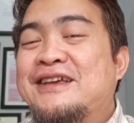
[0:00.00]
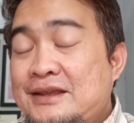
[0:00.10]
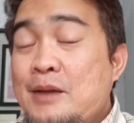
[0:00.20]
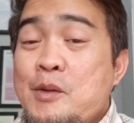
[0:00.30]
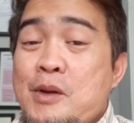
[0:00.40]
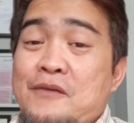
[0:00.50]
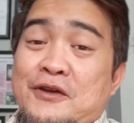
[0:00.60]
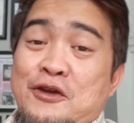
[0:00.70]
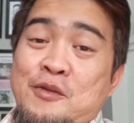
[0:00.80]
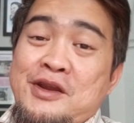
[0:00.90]
Ya memang
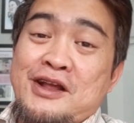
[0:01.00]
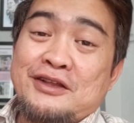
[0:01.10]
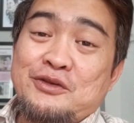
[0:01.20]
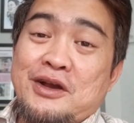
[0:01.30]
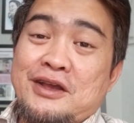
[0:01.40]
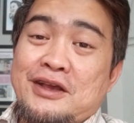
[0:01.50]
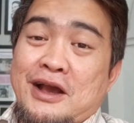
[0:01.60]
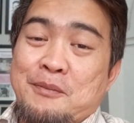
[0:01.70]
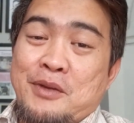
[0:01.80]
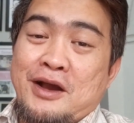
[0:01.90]
fenomenal juga ya
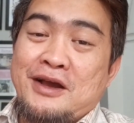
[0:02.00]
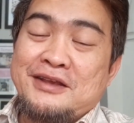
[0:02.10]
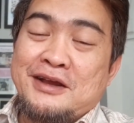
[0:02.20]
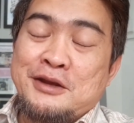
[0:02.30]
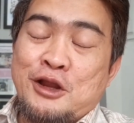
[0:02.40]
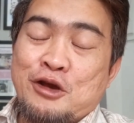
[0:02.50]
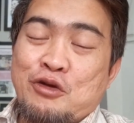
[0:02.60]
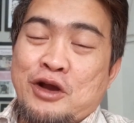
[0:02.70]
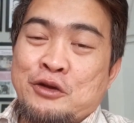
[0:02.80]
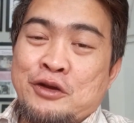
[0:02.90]
apa yang
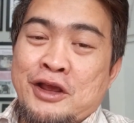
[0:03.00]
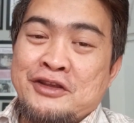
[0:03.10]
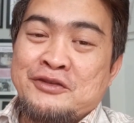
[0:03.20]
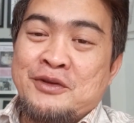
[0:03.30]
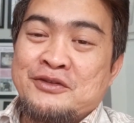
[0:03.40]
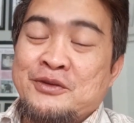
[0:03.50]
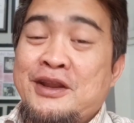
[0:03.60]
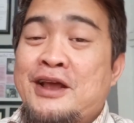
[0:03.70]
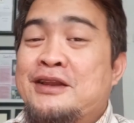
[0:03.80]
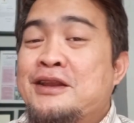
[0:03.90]
dilakukan oleh Anies
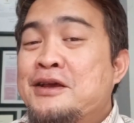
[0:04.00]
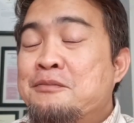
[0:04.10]
Baswedan